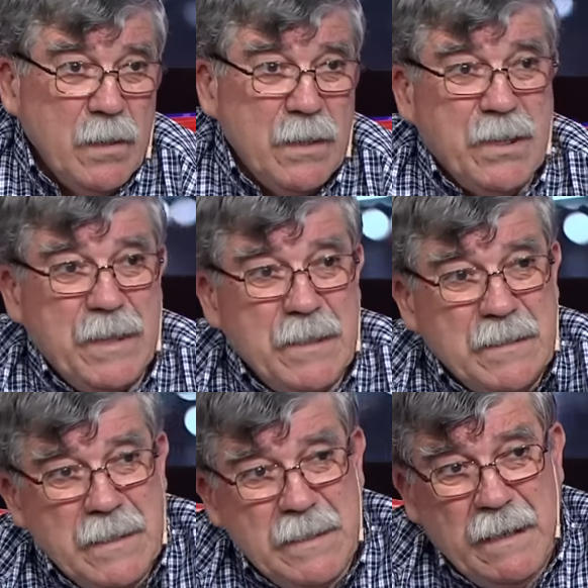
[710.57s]
Están de
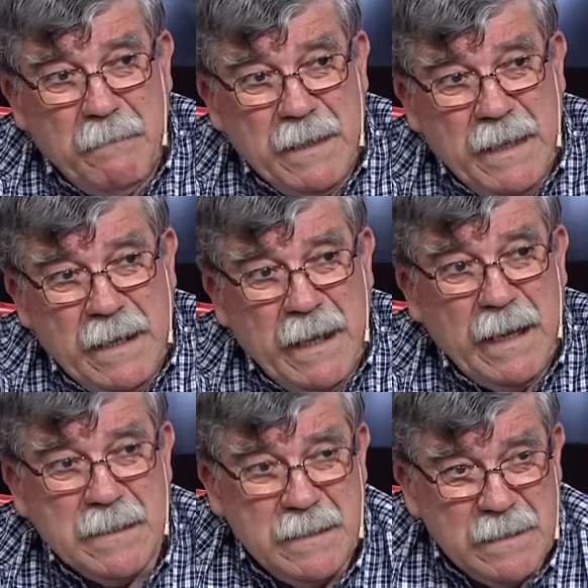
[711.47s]
7 de la mañana
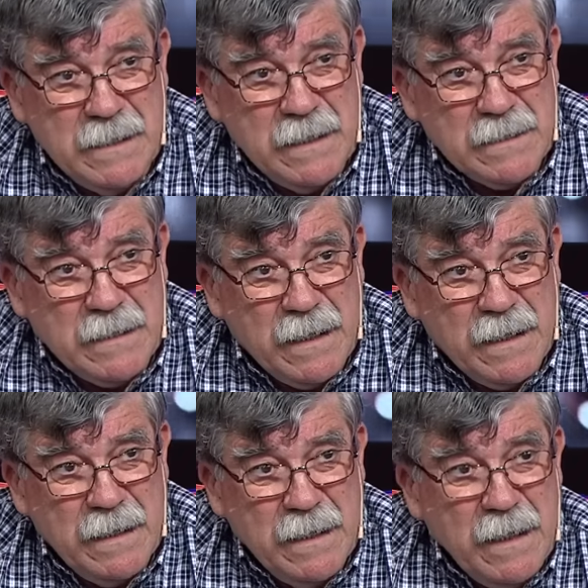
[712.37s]
a 7 de la
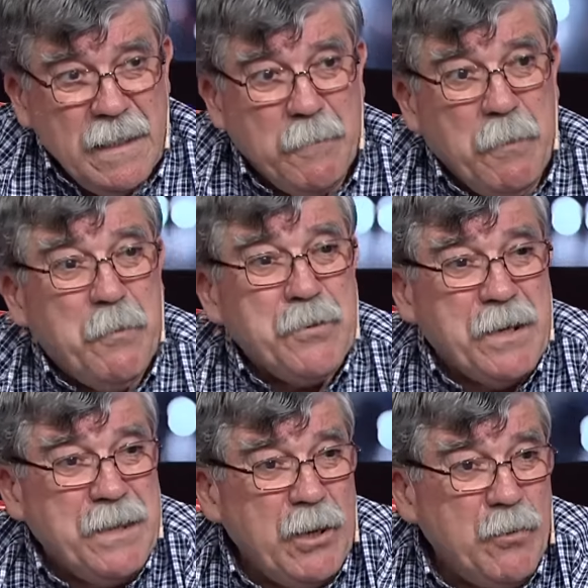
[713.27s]
tarde, después por
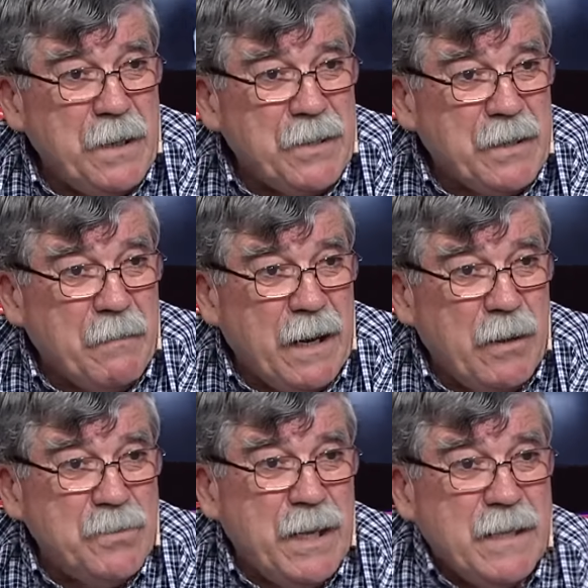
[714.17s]
tres días no van a
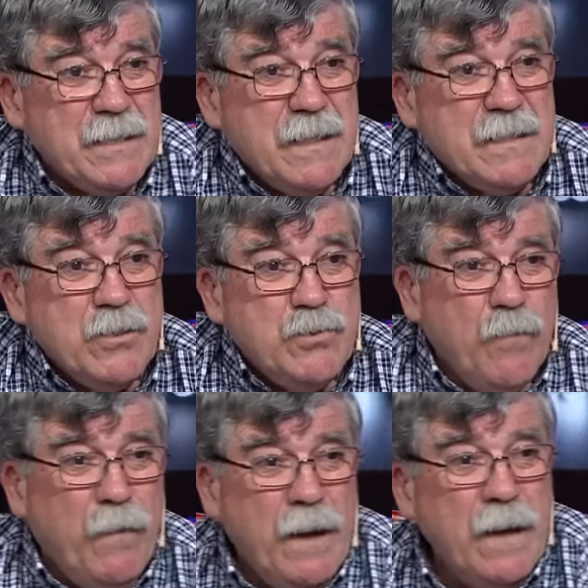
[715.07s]
trabajar, o sea que se
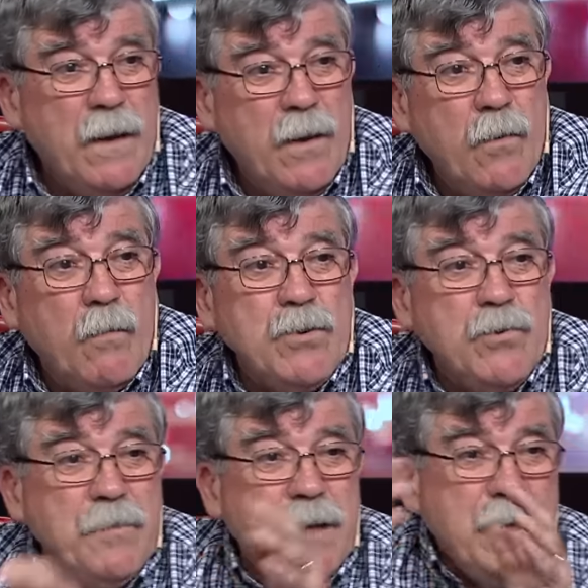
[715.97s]
desenchufan
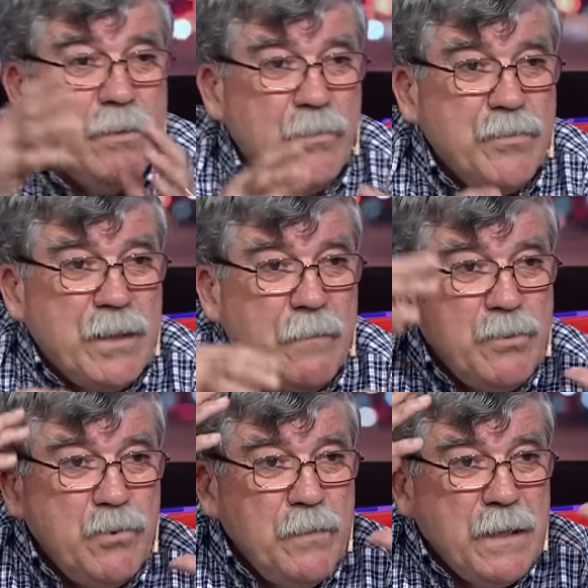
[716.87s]
cuando vienen otra
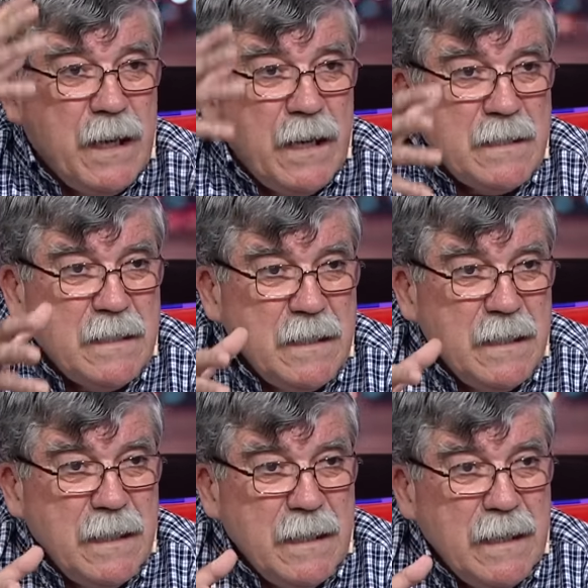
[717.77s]
vez a
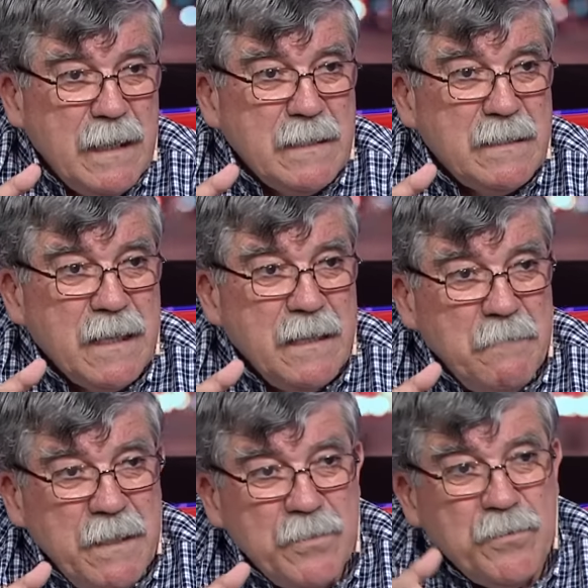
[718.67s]
ubicarse en el
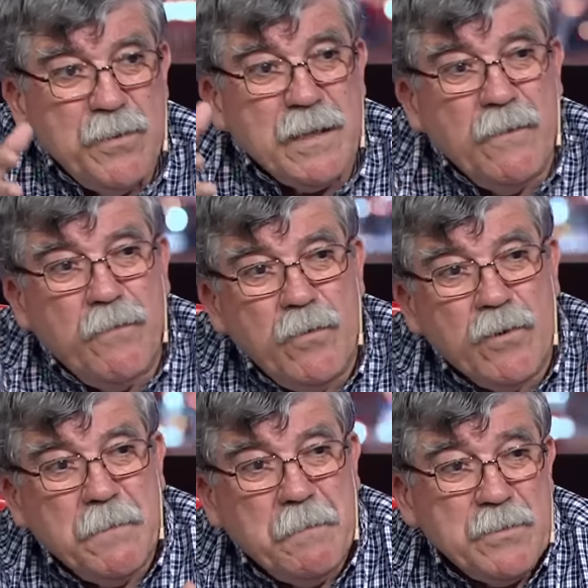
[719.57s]
seguimiento de qué fue
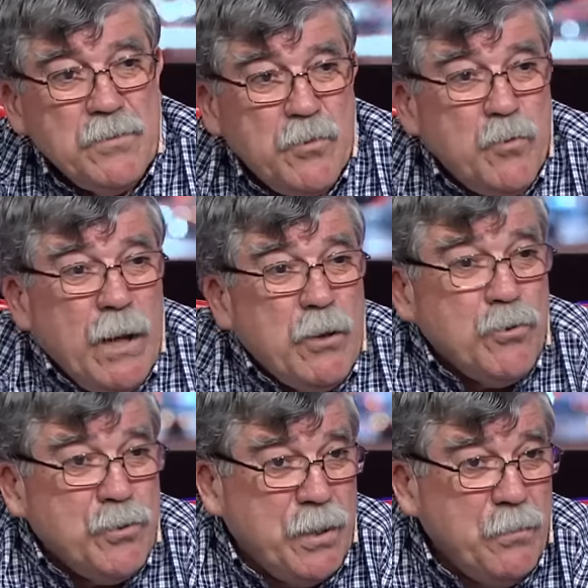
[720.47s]
lo que pasó, no
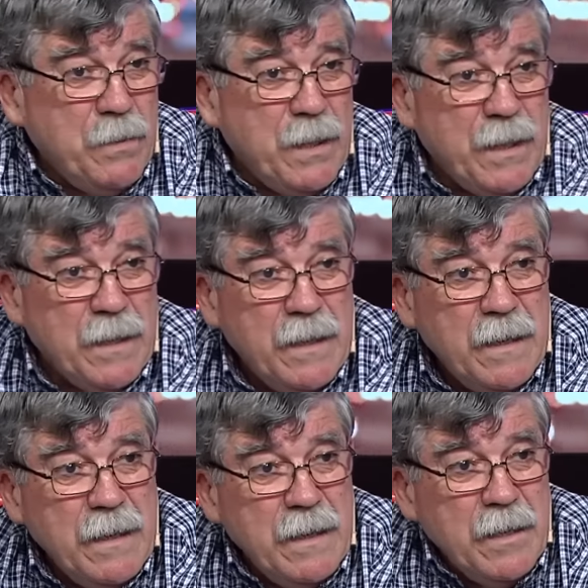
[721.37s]
continuidad.
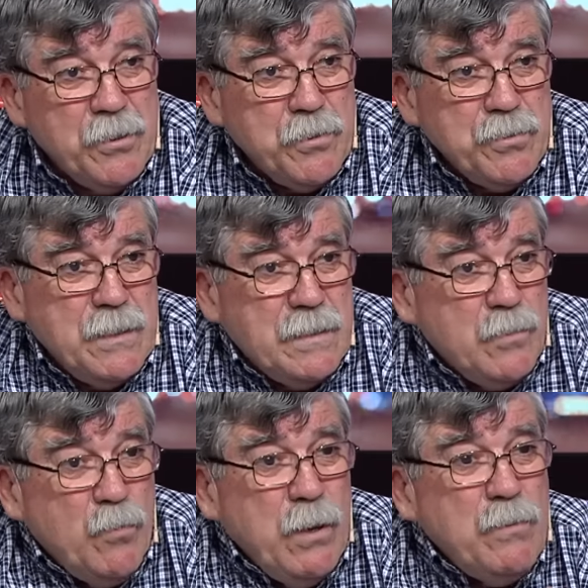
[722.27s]
Entonces
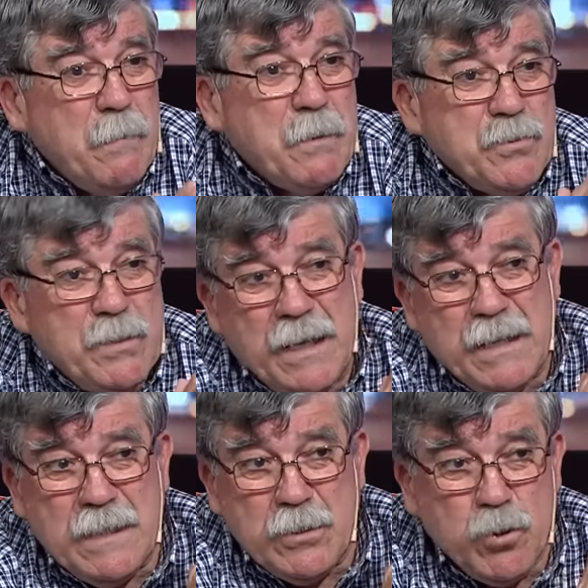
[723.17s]
no hay una persona
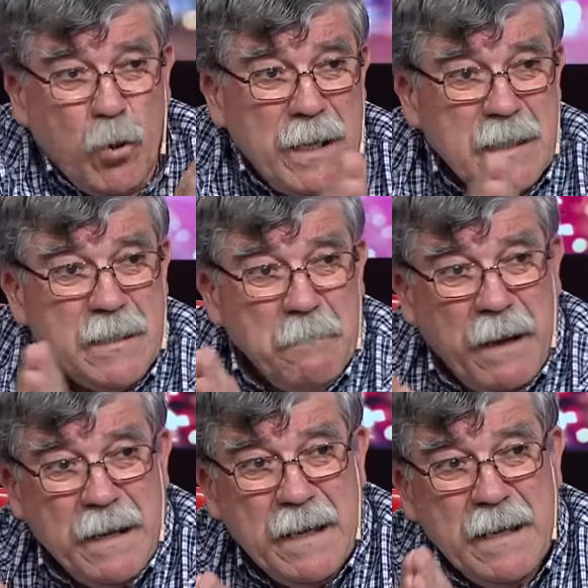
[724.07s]
que esté toda la
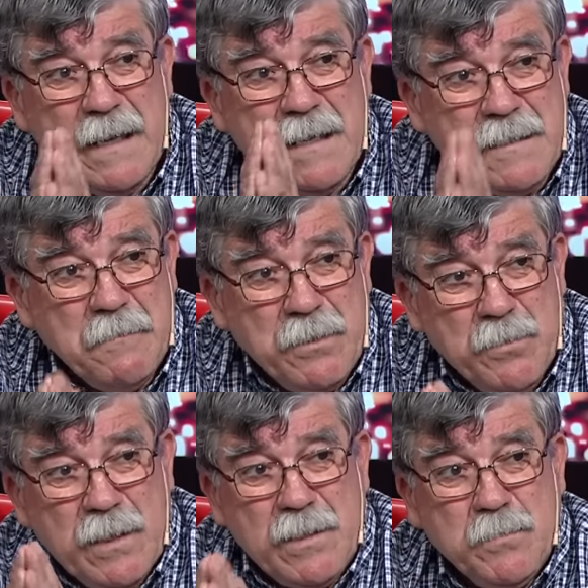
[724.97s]
semana
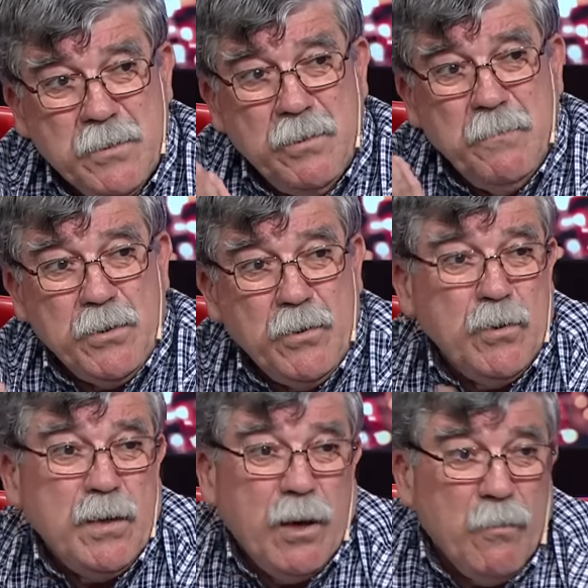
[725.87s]
llevando la situación
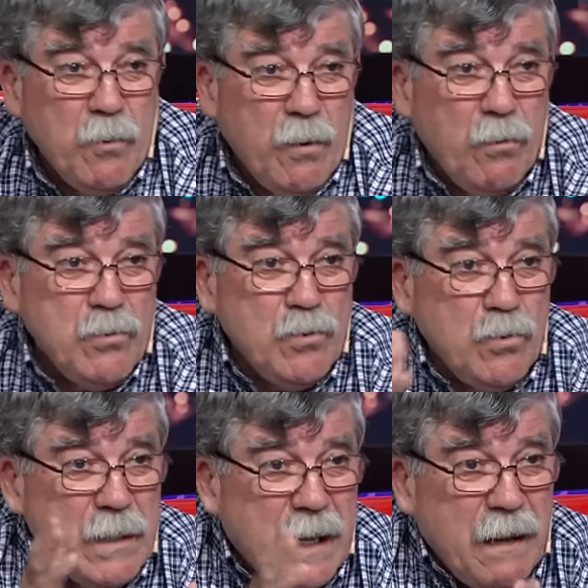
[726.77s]
meteorológica como lo hago
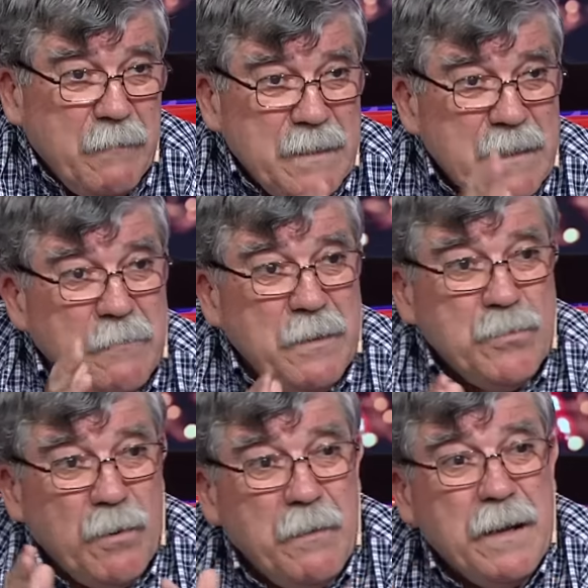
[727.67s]
yo en la cabeza y
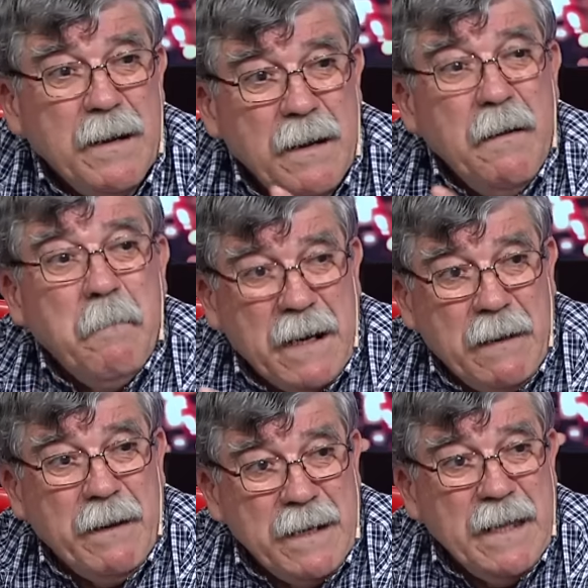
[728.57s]
viendo a ver
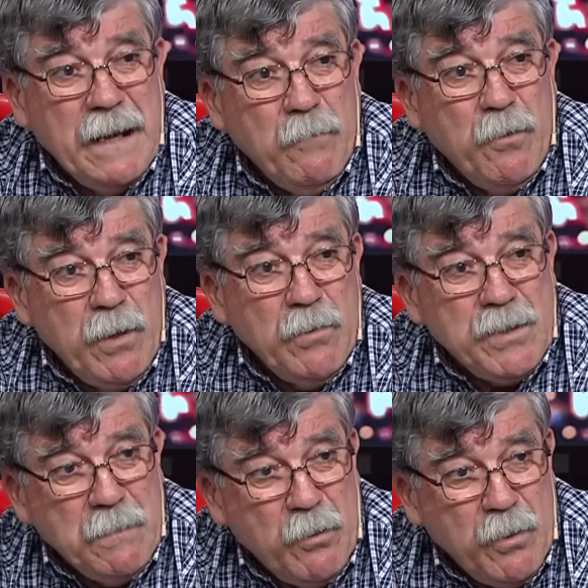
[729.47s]
para validar el modelo
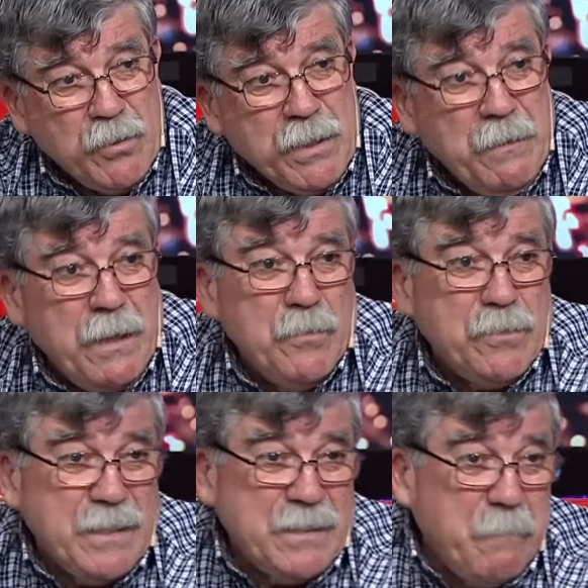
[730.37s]
si el modelo está bien o
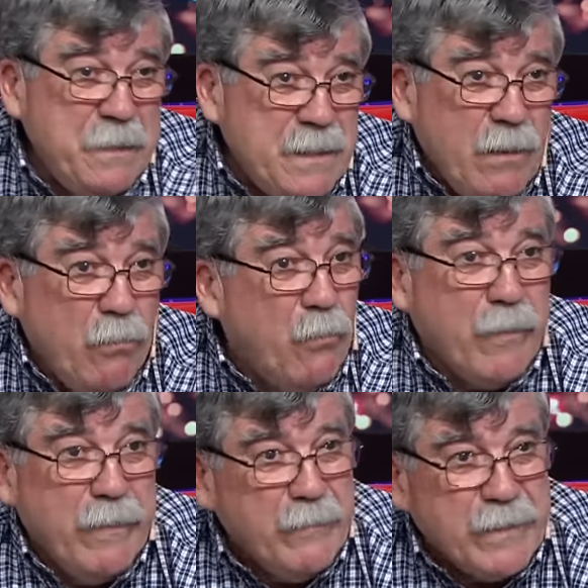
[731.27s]
está chapita
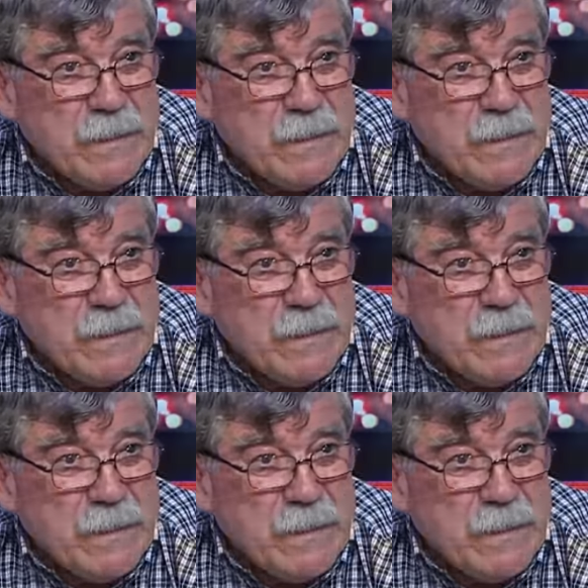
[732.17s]
o, qué